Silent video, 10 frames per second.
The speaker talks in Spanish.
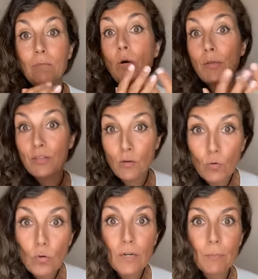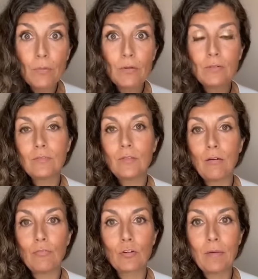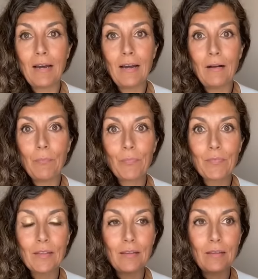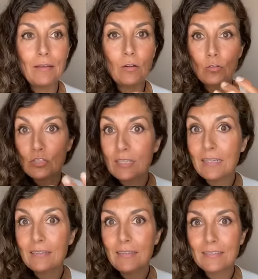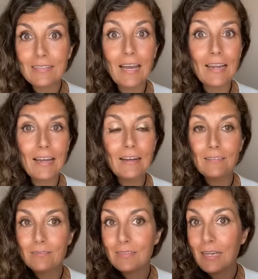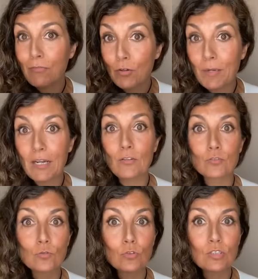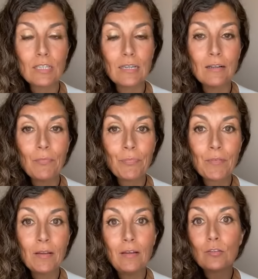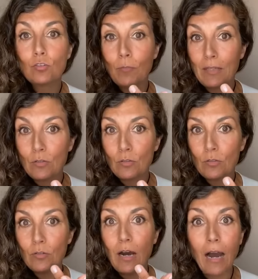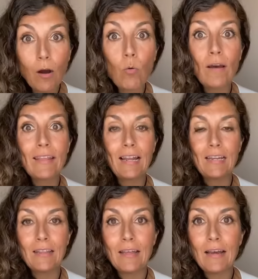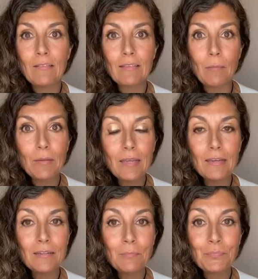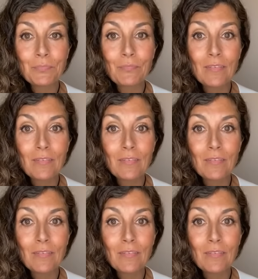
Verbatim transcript: moviendo el cuerpo de una forma eh, consciente, sana, de la forma que nos guste, tomando agua de calidad también,